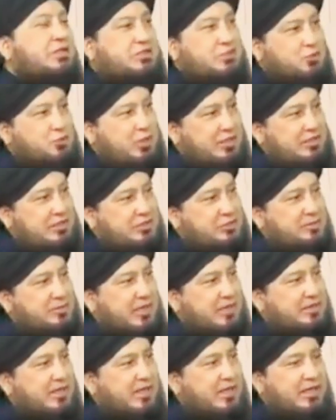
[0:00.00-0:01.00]
इसी तो हदीस
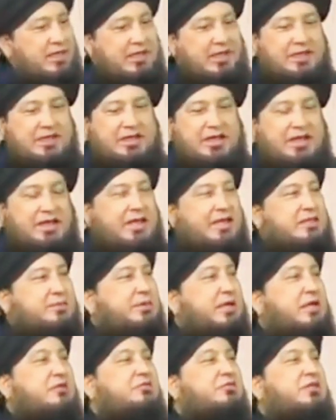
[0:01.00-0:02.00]
में आता है कि अल्लाह
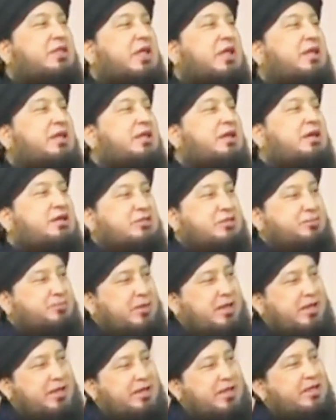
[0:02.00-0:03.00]
तबारक वाली के गज़ब
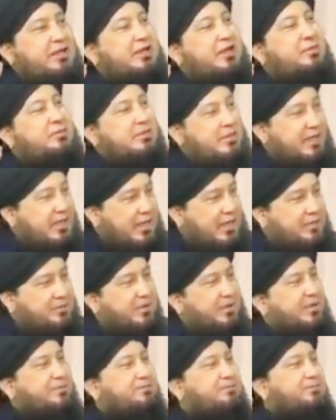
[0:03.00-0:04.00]
पर अल्लाह की रहमत
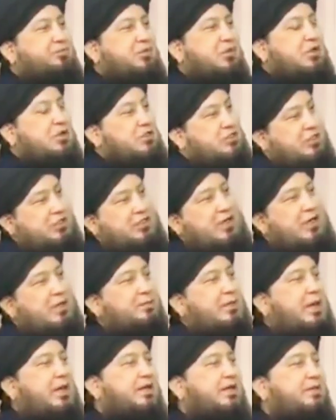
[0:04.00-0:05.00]
गालिब है इस कदर
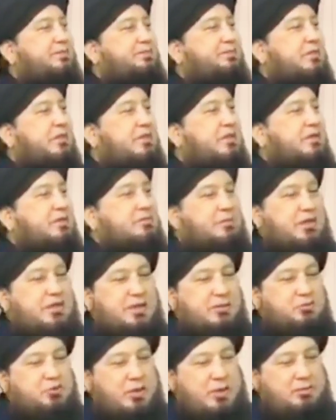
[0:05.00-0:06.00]
रहमान
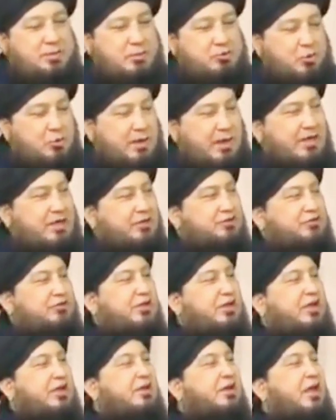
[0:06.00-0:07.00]
बल्कि अब्दुल इब्न
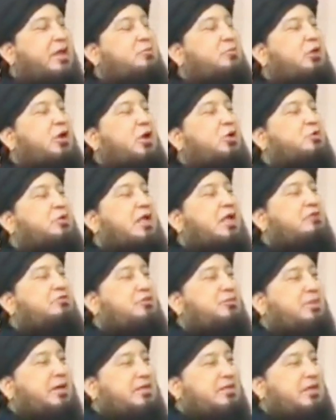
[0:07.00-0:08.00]
मुबारक रहीम ताला
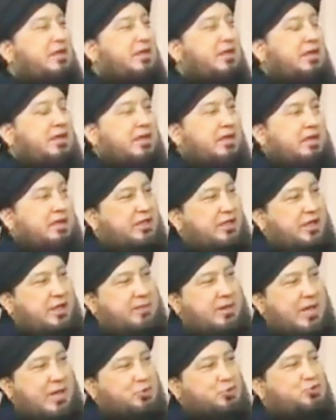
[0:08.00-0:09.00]
फरमाते हैं कि
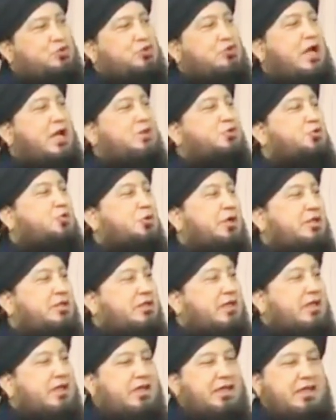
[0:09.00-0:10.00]
रहमान उस ज़ात को
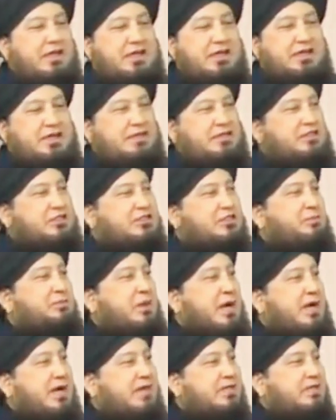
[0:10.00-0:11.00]
कहते हैं कि जिससे
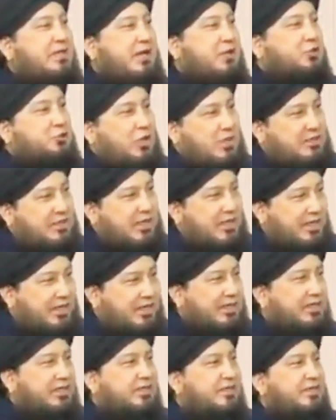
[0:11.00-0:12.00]
मांगा जाए तो अता
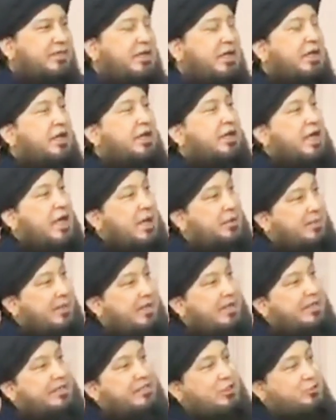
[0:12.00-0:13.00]
करे ना
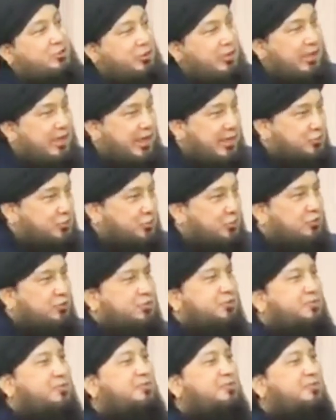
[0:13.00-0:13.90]
मांगा जाए तो नाराज़ हो